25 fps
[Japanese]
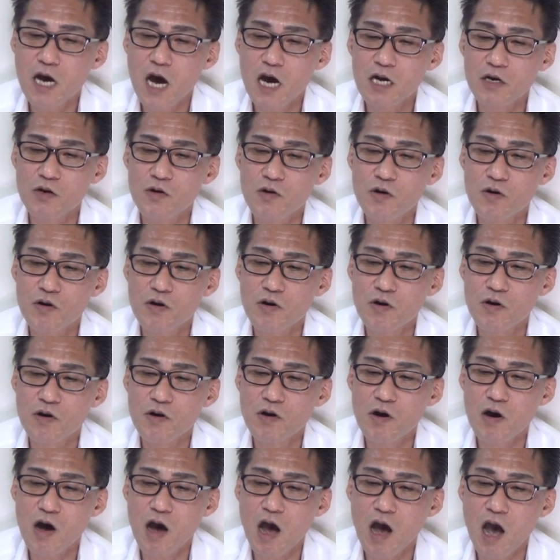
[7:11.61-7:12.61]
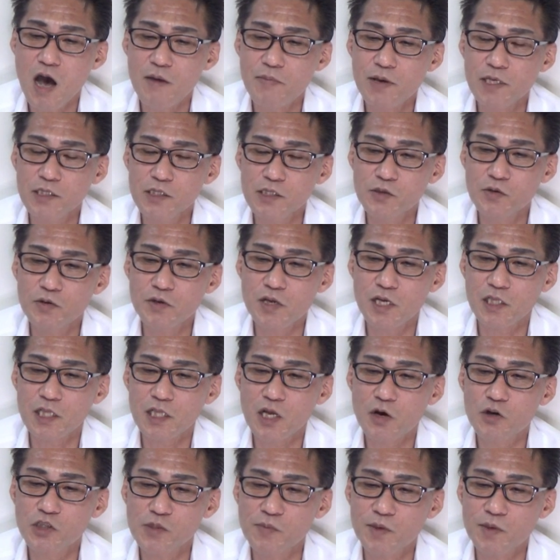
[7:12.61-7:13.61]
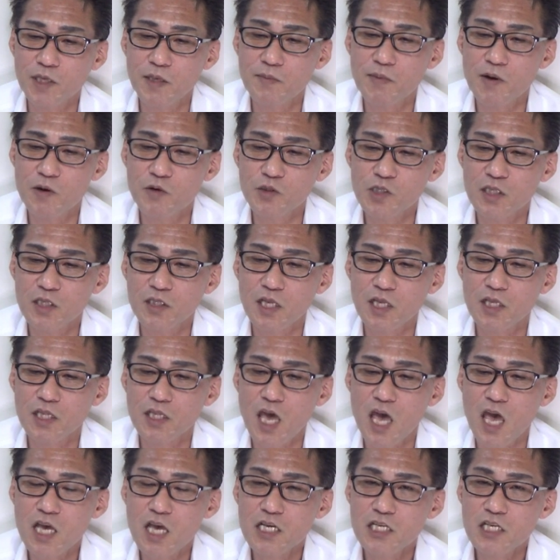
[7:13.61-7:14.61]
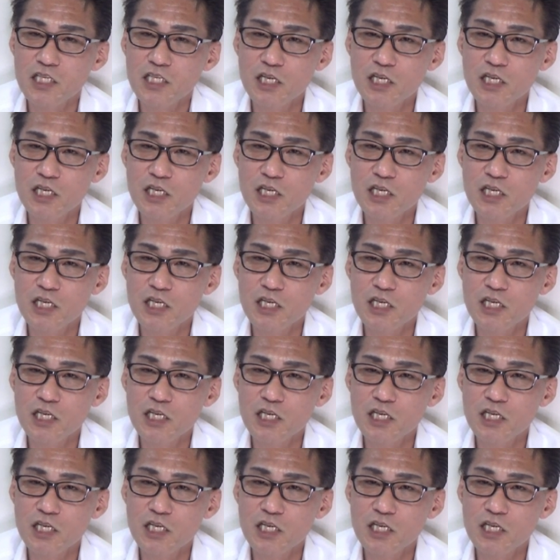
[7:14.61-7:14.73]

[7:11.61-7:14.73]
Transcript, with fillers: あのー、安倍総理は倒すべき魔王設定で、